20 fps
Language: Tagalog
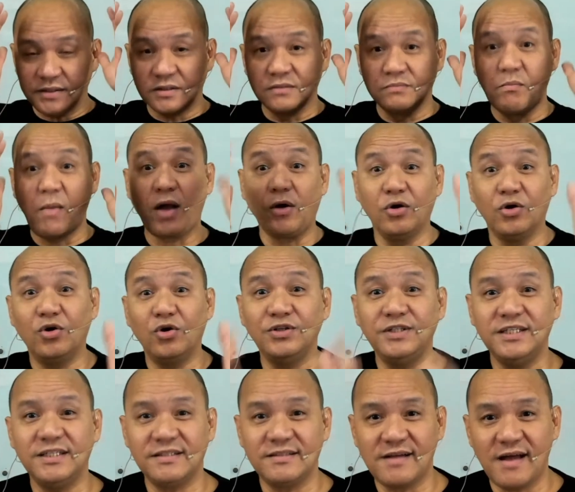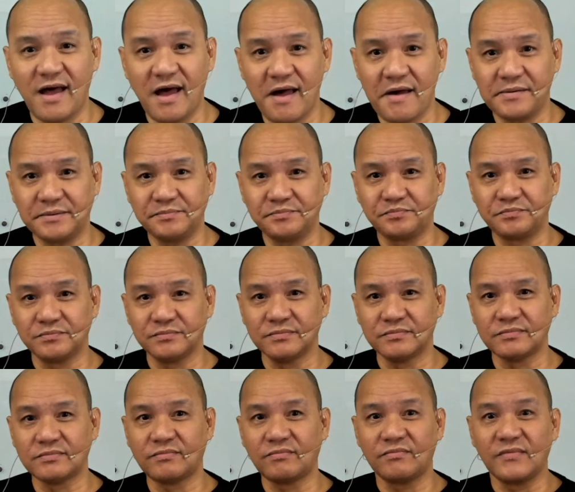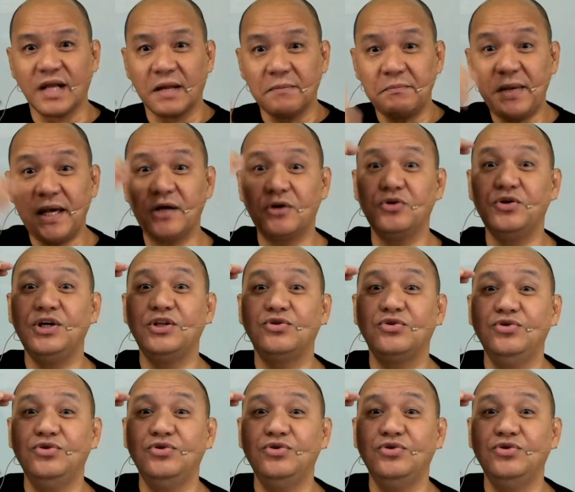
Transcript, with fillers: Mag-audit ka. Pero ito